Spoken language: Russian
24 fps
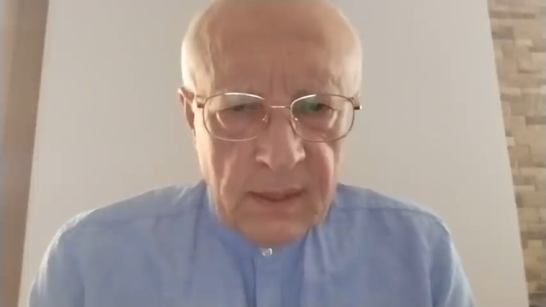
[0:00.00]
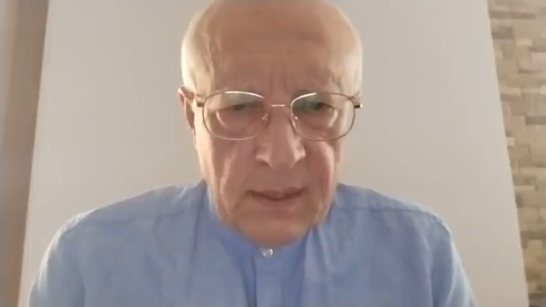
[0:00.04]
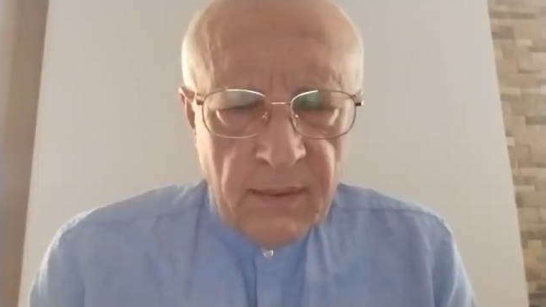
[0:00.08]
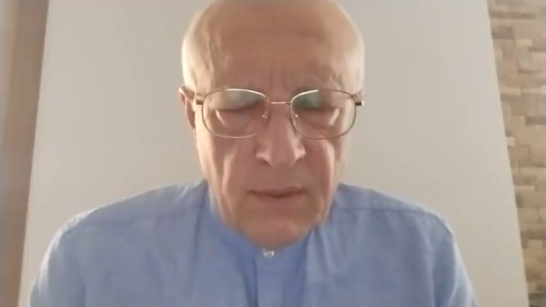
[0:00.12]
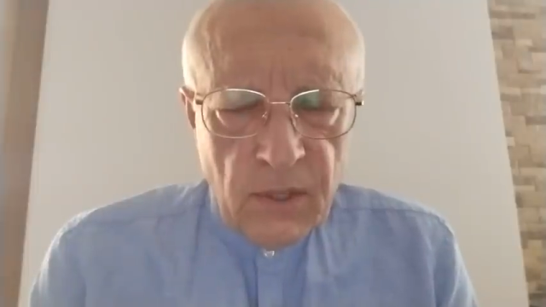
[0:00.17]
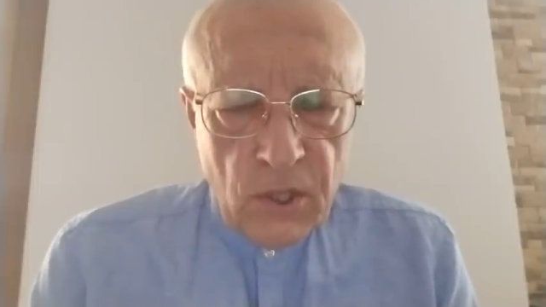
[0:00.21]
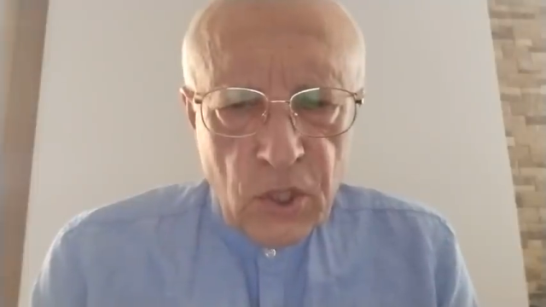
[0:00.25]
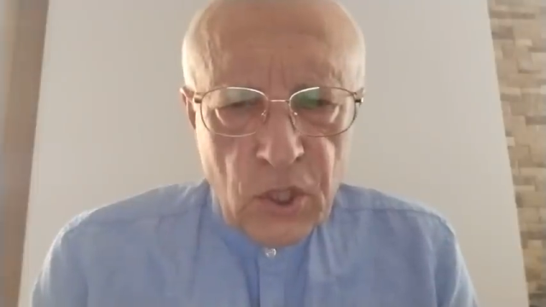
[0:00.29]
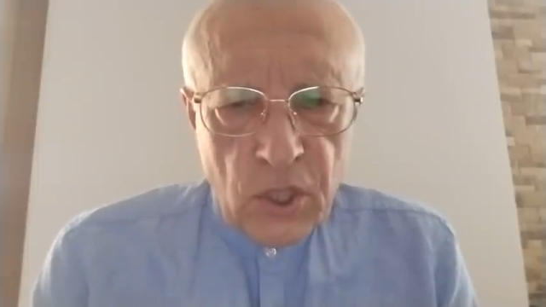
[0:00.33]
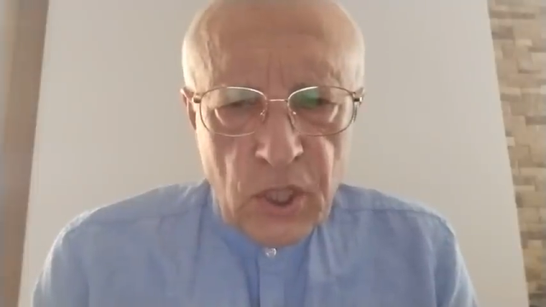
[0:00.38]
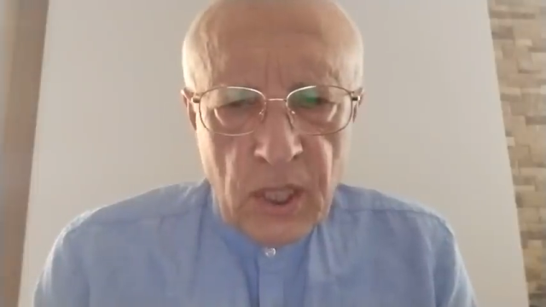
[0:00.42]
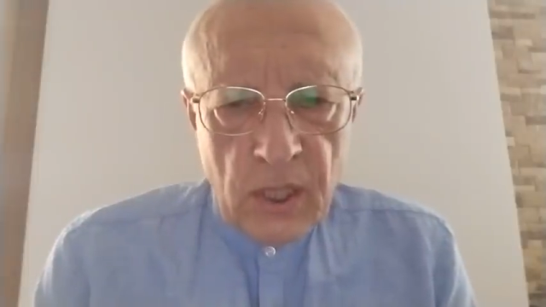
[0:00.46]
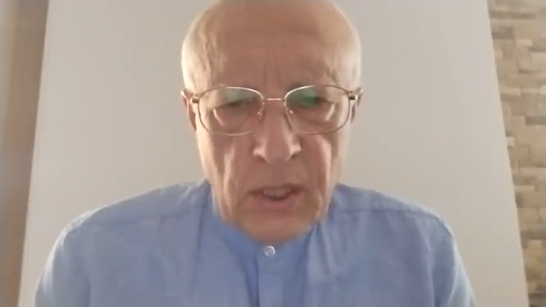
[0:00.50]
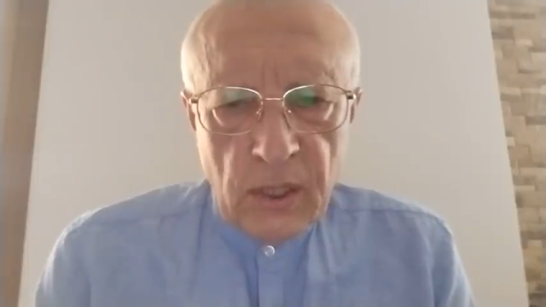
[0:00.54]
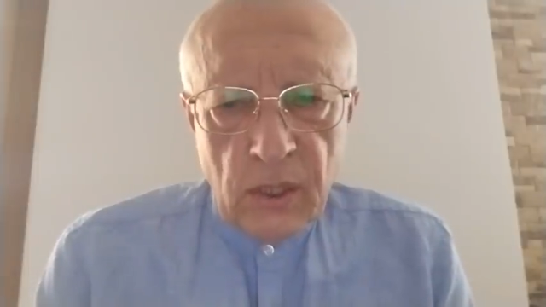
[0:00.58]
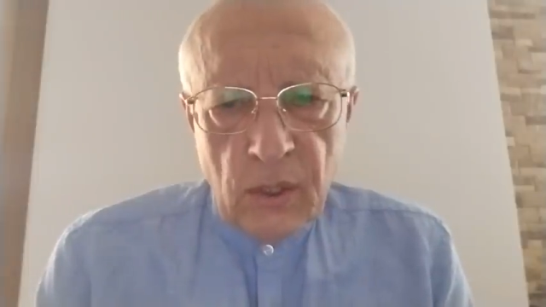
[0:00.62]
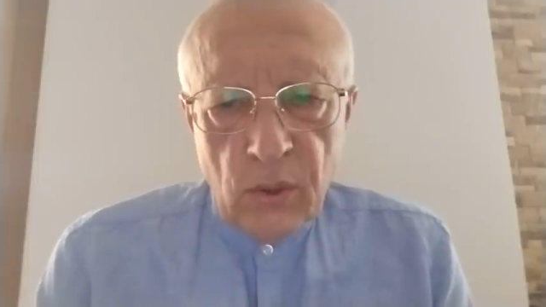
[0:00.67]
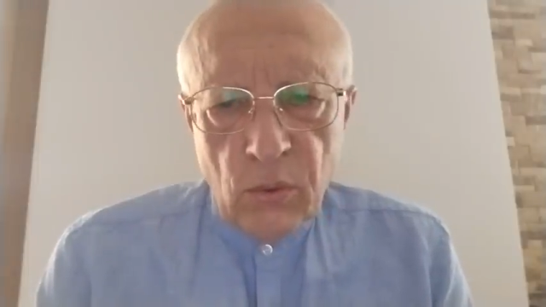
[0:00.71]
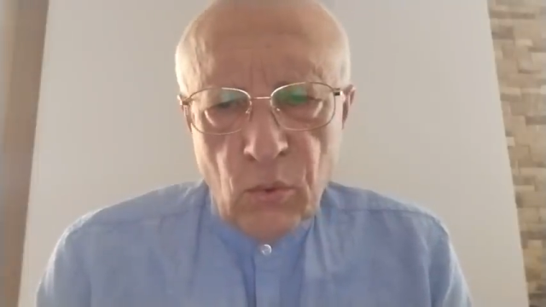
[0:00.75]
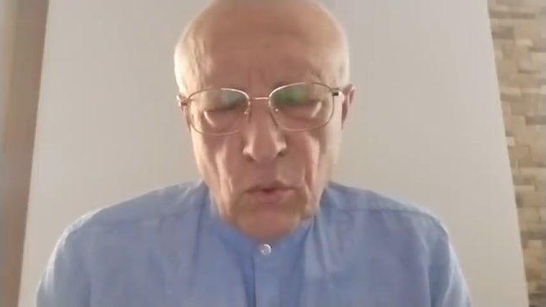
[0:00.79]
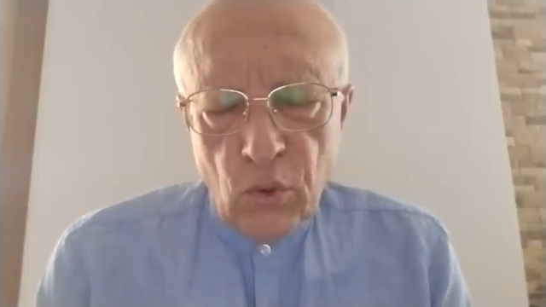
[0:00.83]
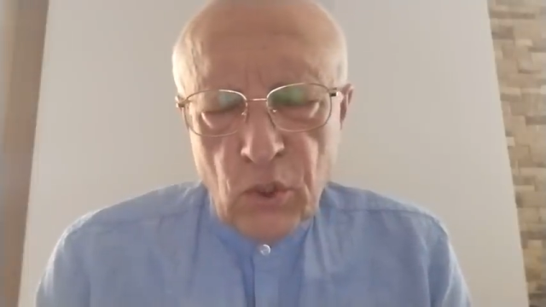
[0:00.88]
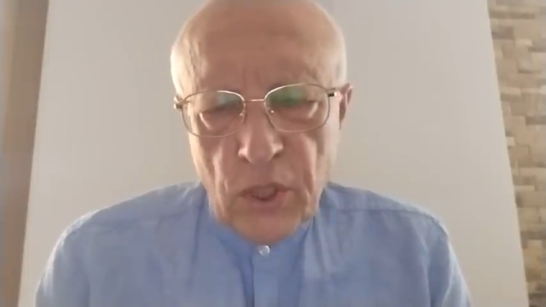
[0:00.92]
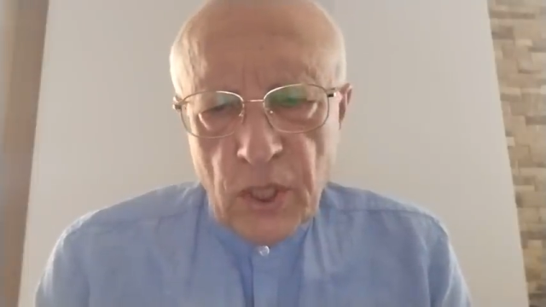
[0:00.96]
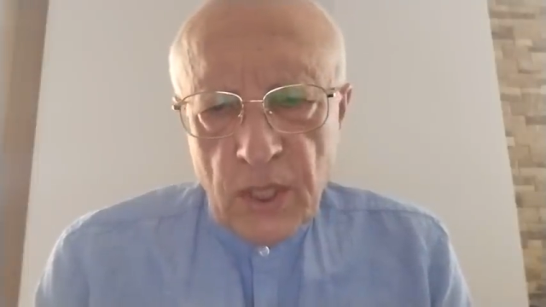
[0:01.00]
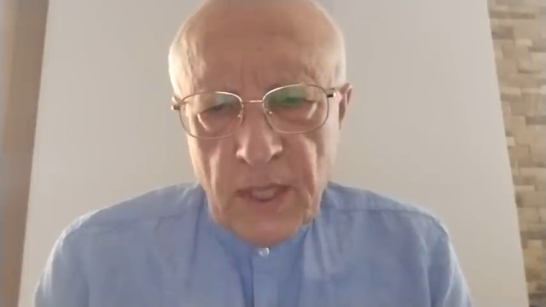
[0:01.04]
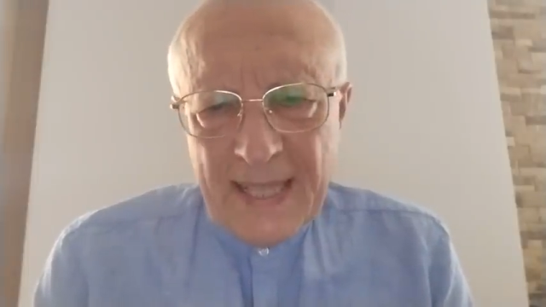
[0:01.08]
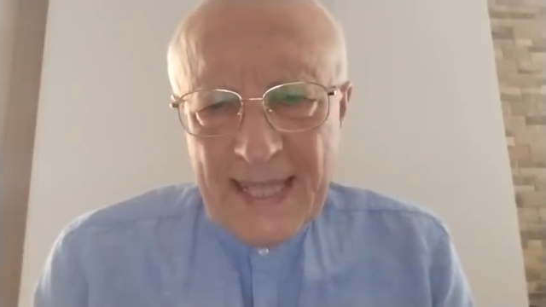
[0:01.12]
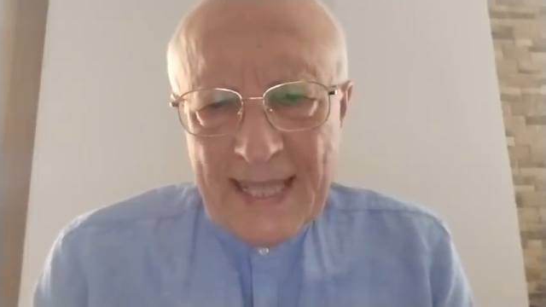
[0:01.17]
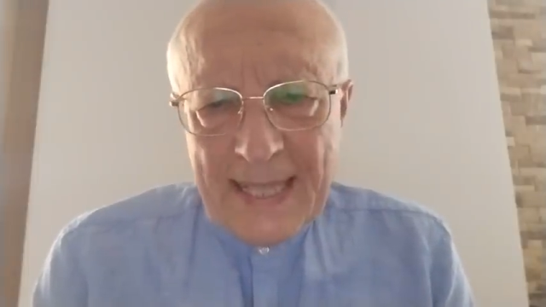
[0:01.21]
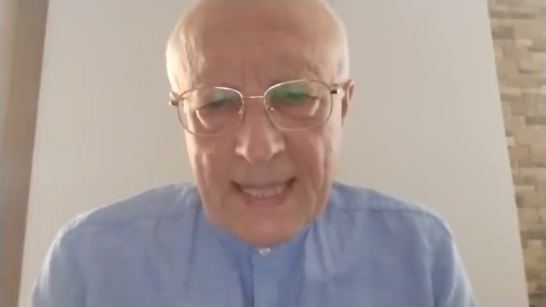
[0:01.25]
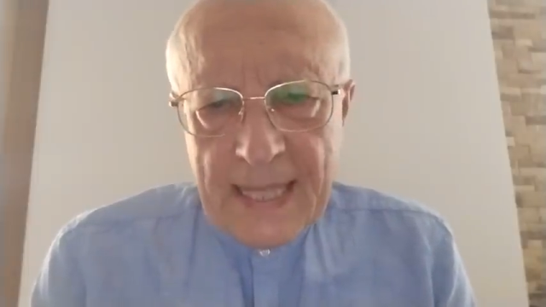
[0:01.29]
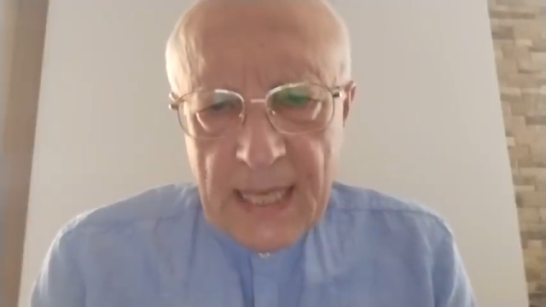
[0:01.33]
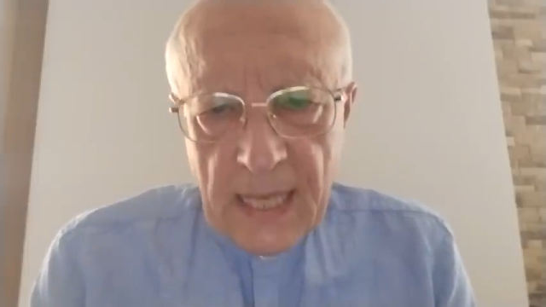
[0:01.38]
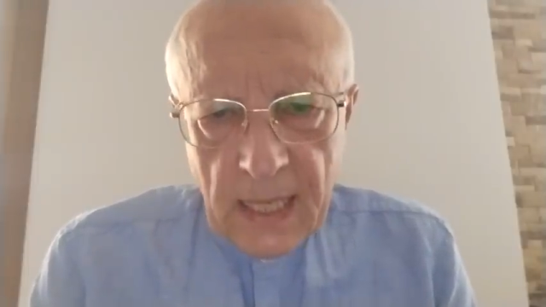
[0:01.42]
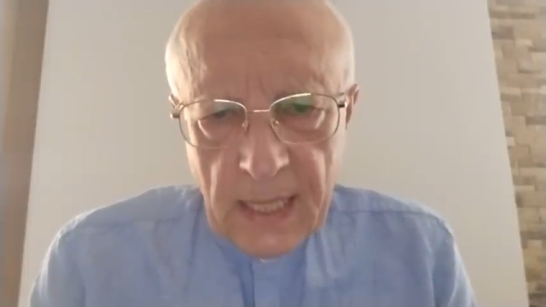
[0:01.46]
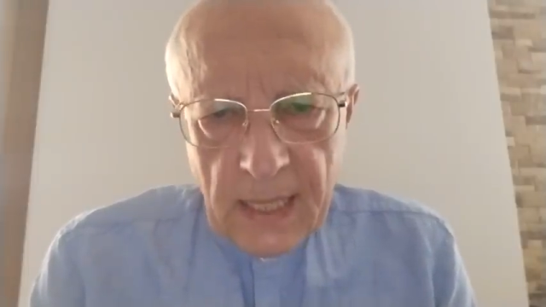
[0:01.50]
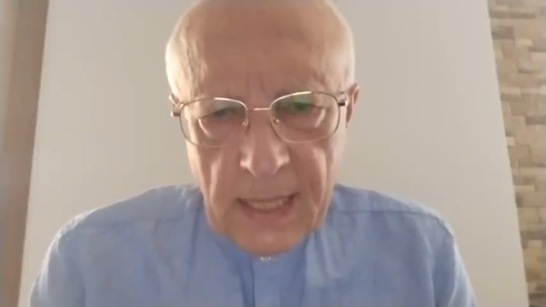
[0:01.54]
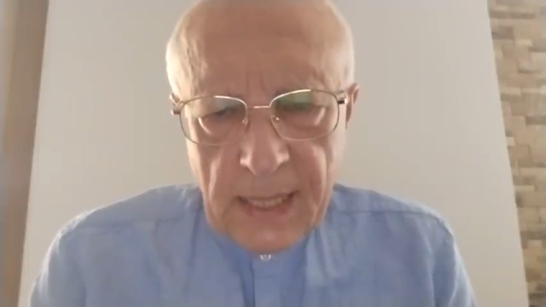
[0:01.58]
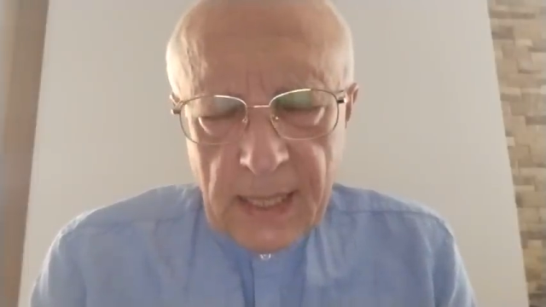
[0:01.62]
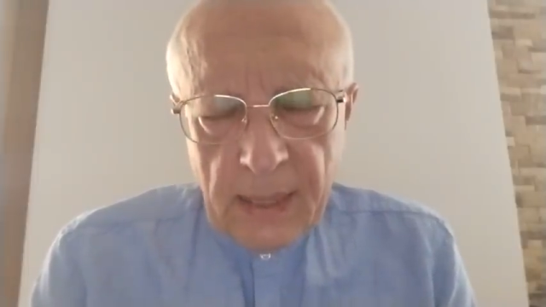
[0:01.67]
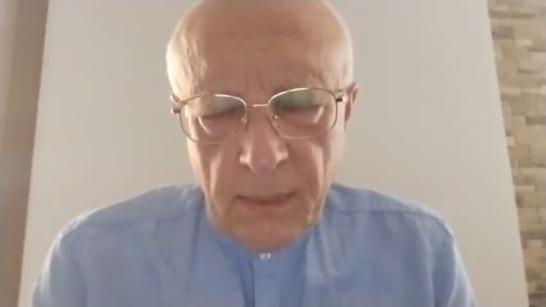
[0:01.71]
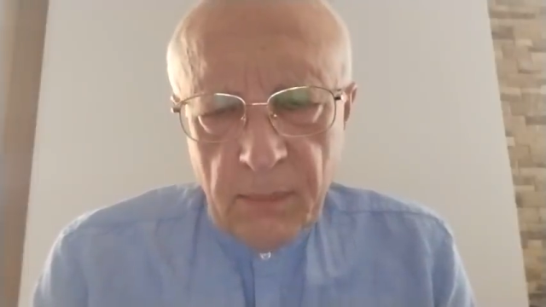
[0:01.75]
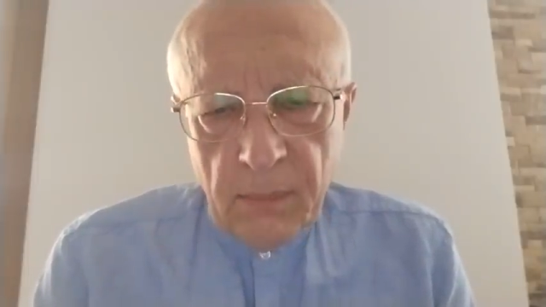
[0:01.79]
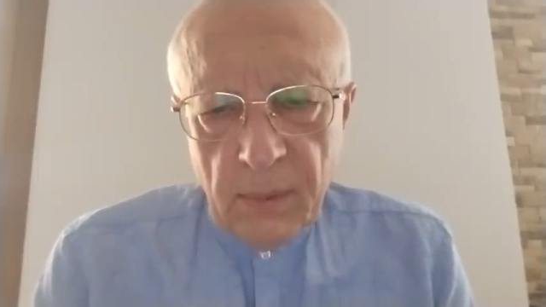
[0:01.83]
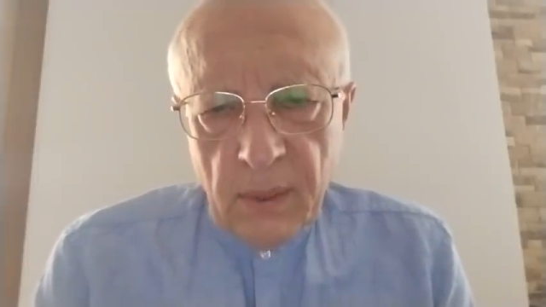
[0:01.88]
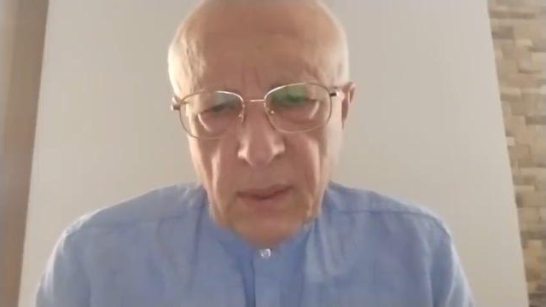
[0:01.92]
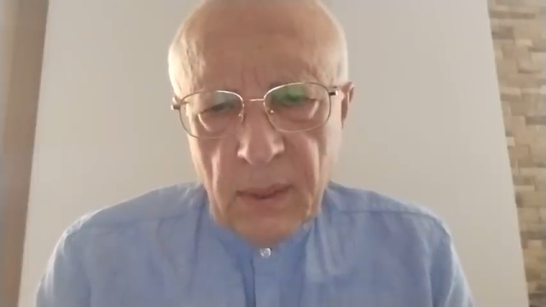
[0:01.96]
совершенно уже
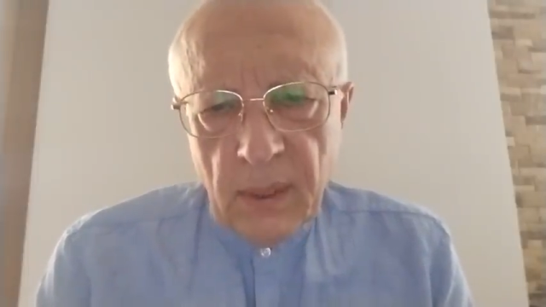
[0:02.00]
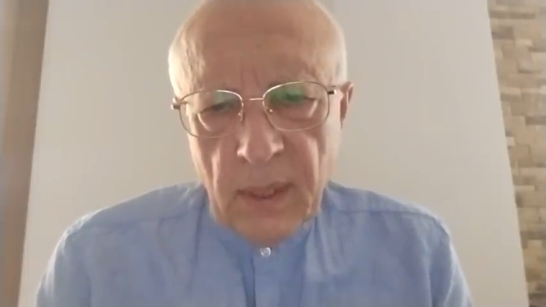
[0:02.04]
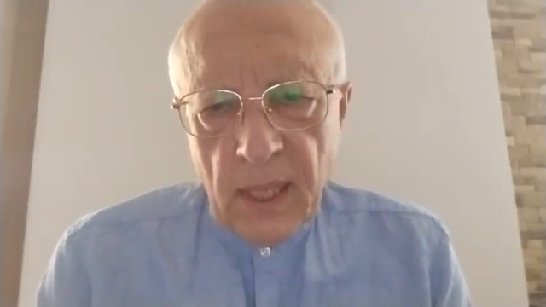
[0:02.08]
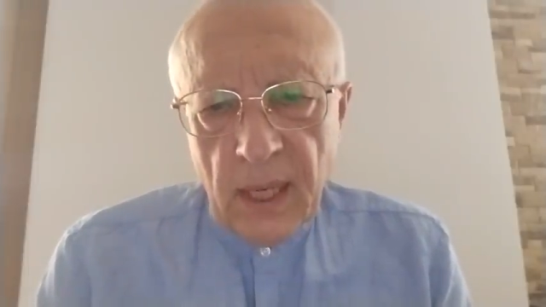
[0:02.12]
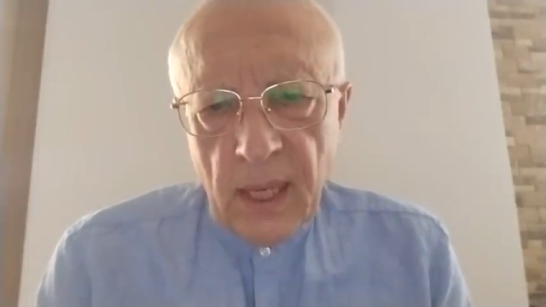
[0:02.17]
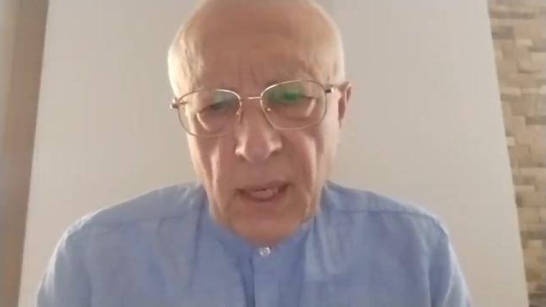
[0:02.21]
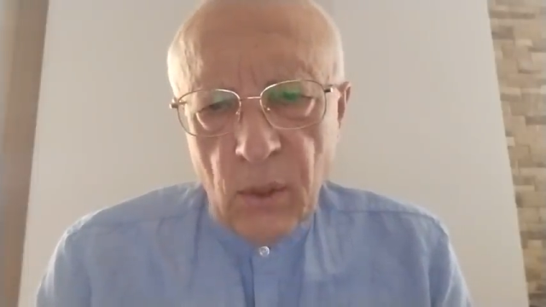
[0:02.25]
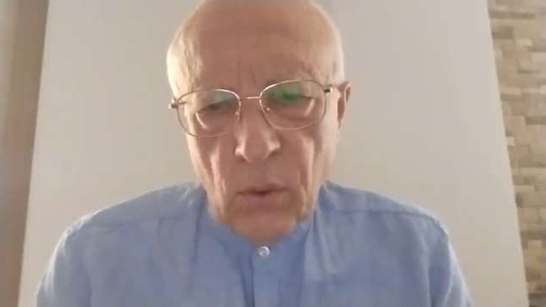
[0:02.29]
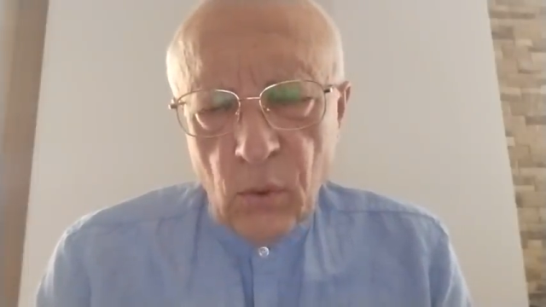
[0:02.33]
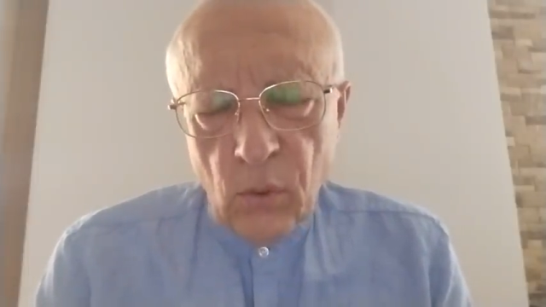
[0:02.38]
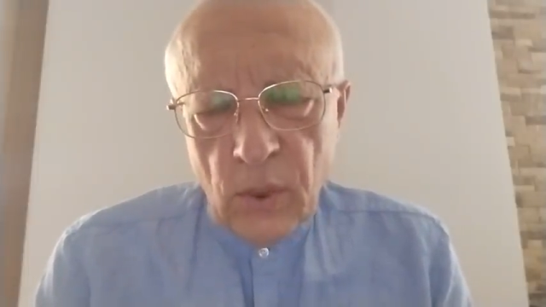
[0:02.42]
истерика была